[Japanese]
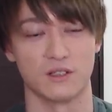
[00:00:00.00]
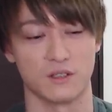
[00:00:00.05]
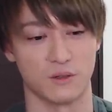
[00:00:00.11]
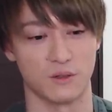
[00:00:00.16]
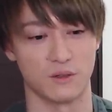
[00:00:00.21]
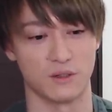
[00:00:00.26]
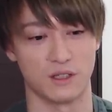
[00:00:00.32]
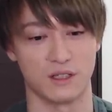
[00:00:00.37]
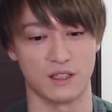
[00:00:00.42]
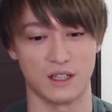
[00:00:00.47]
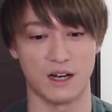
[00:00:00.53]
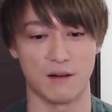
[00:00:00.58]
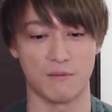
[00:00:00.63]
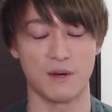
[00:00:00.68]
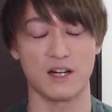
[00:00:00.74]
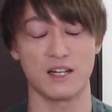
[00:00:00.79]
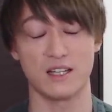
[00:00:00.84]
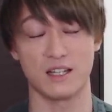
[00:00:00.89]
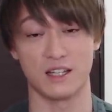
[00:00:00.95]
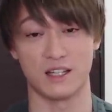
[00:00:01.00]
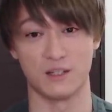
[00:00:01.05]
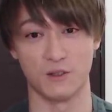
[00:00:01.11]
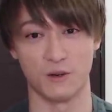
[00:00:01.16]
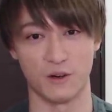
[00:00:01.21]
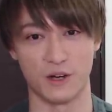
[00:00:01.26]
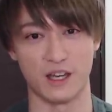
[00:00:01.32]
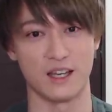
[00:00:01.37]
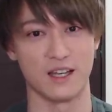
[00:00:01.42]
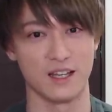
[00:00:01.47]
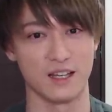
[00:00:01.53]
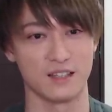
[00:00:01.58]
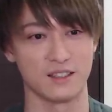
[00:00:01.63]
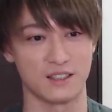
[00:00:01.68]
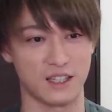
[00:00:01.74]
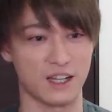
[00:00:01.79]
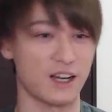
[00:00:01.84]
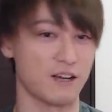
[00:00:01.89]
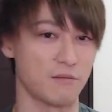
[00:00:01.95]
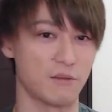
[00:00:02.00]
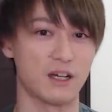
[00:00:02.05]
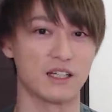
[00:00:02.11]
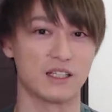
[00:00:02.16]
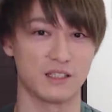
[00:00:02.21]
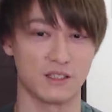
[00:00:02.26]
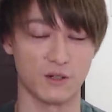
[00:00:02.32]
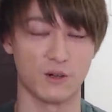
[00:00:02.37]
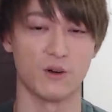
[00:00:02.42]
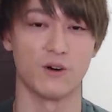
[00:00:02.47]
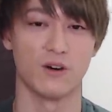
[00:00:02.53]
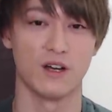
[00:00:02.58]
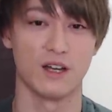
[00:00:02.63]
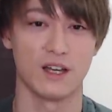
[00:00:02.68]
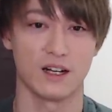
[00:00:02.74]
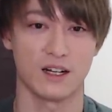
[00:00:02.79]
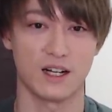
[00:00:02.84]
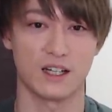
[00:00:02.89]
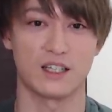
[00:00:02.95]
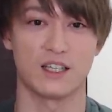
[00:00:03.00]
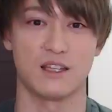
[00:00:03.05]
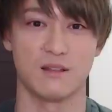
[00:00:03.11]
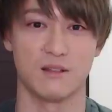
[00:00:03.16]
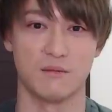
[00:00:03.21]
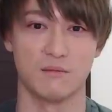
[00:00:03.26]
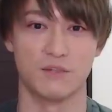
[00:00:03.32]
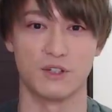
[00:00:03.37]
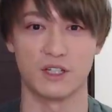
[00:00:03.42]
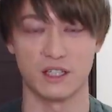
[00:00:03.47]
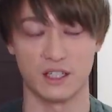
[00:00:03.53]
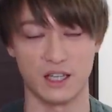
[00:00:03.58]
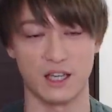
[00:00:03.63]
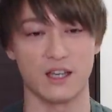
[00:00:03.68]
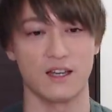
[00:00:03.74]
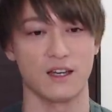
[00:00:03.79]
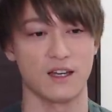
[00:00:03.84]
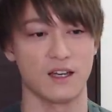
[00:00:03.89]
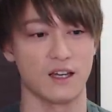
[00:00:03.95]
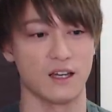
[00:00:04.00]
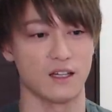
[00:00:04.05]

そう、あまりにひどい使い回しと課金武器で。